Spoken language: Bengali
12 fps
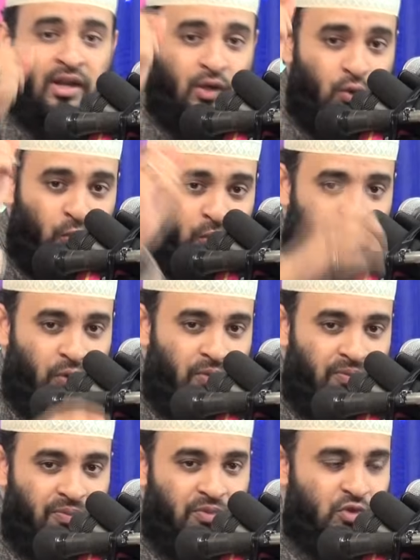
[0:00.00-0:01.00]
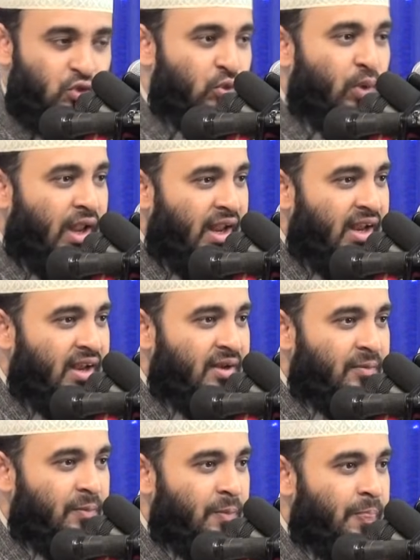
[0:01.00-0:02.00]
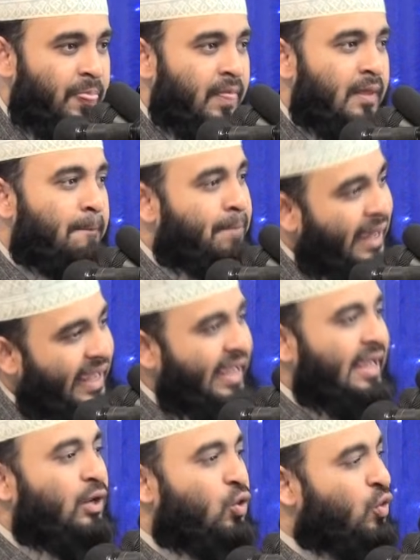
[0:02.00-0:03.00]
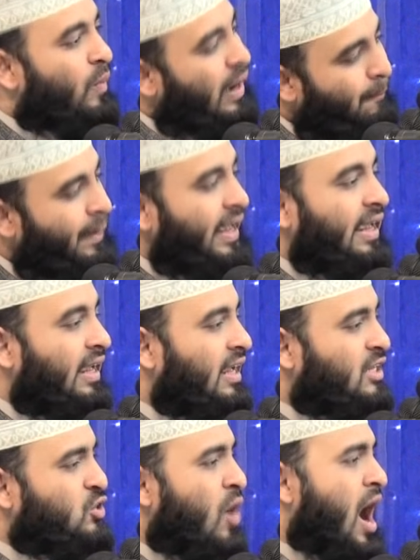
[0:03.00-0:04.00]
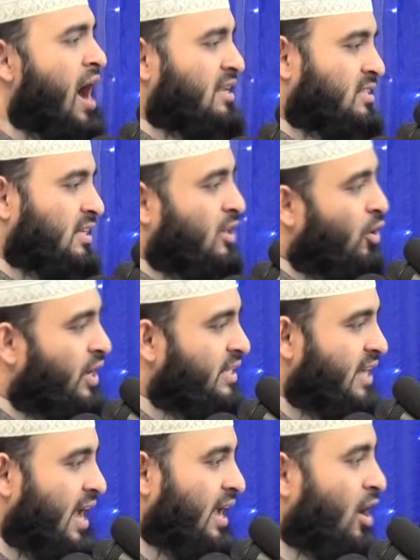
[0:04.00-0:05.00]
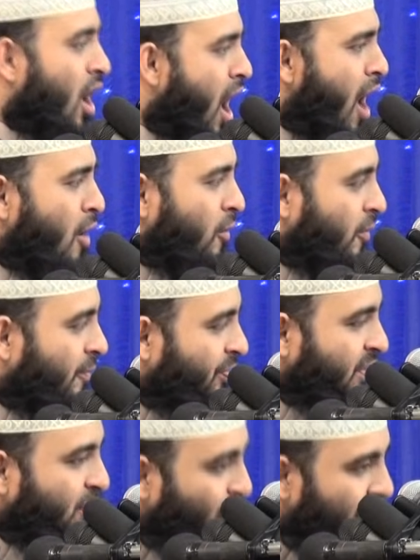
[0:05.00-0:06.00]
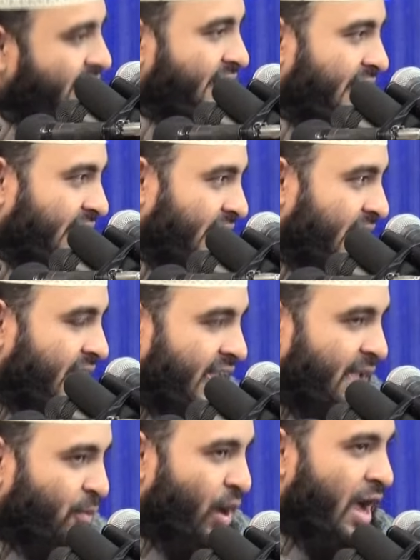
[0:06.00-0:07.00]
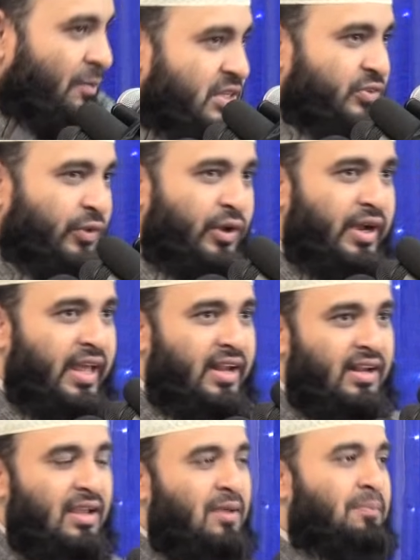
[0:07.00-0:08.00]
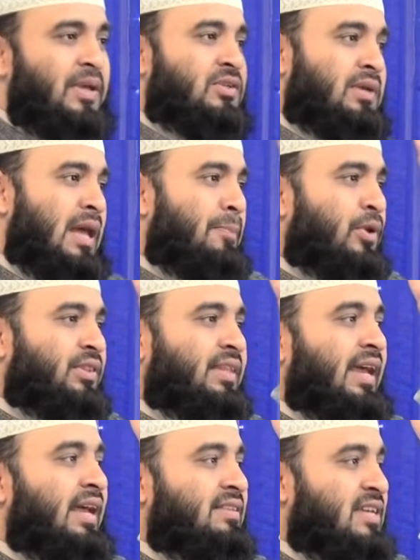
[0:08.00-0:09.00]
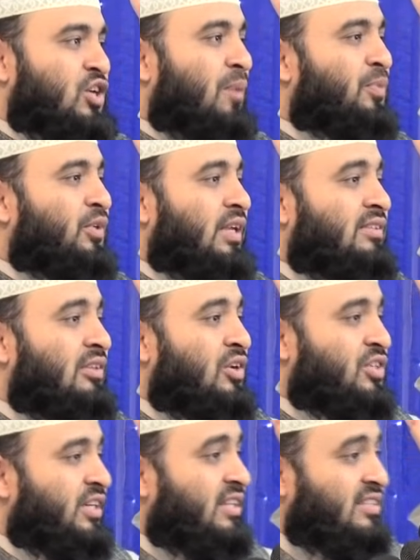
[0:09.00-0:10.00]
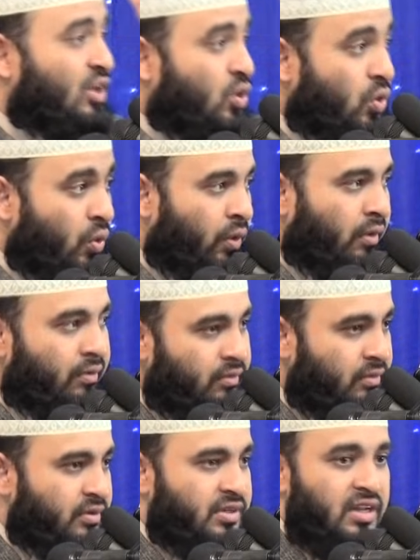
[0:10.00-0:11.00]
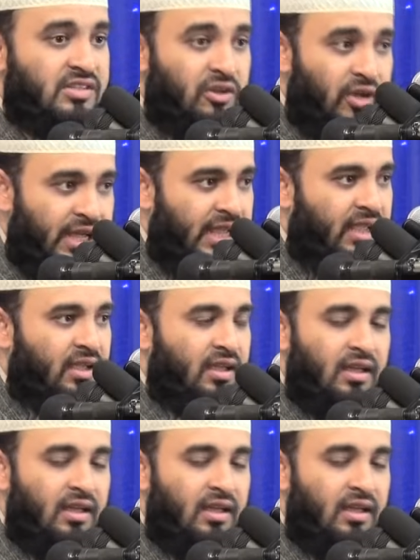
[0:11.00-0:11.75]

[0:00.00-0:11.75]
বলেন কুন শুধু বলেন বি কোন মানে বি ইট ওয়াজ এটা হয়ে যায় হ বলতে দেরি এই মহাবিস্ফোরণের নেপথ্যে যে শব্দটা ছিল সেটা ছিল কোন সেটা ছিল কি